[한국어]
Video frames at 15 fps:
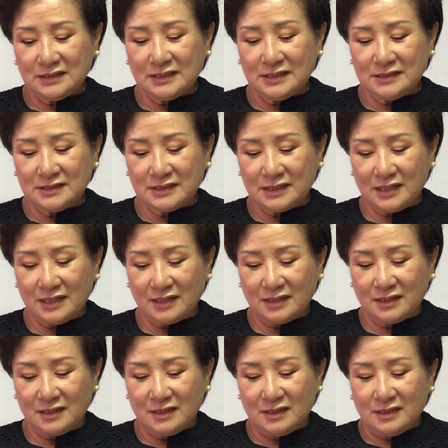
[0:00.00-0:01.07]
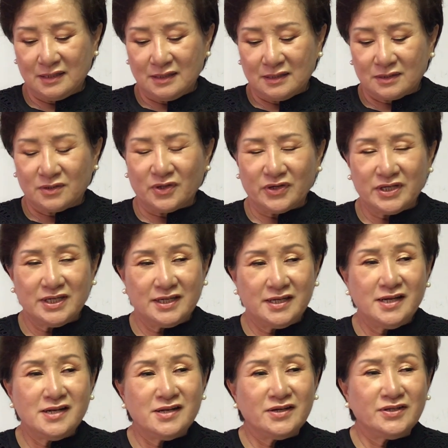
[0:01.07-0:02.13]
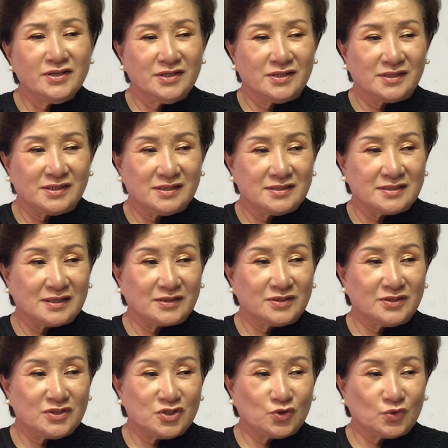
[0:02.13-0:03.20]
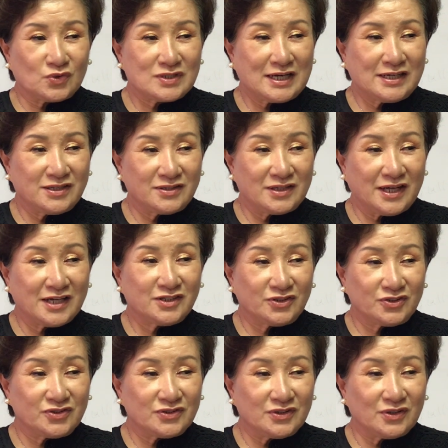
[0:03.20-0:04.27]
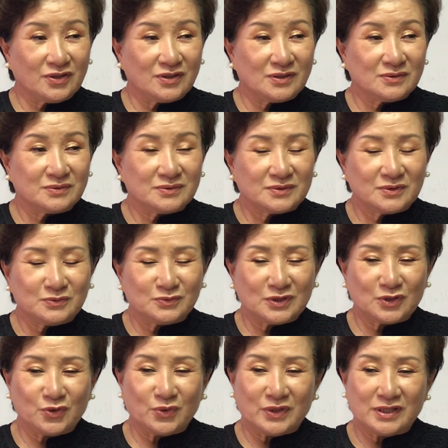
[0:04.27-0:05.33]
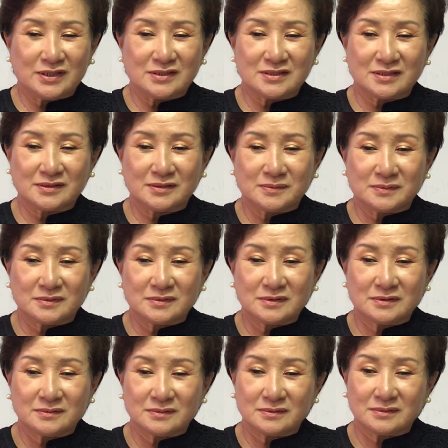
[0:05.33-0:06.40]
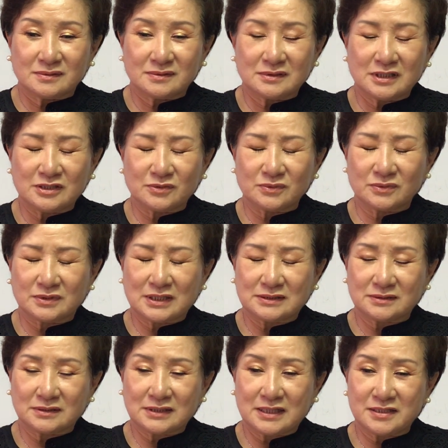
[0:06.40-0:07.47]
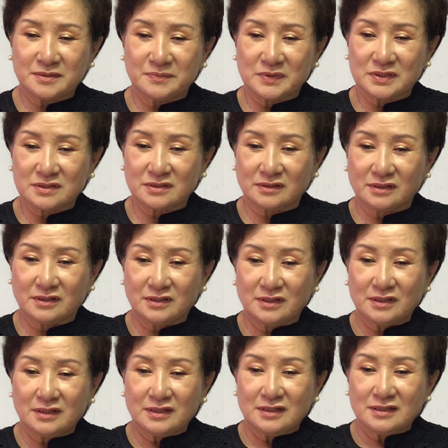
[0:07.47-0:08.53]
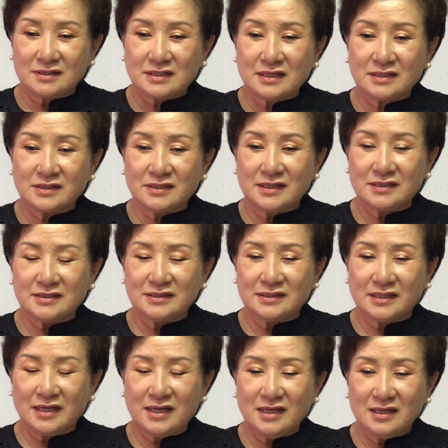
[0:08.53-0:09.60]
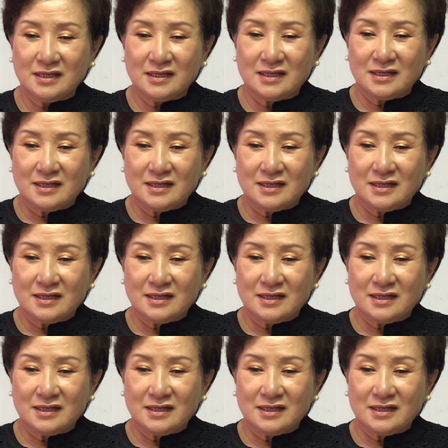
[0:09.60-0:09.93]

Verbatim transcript: 그랬는데 거의 1년을 이제 그런 식으로 사역을 했거든요. 그 우리 교회에 이제 데리고 다, 다니면서 사역을 했는데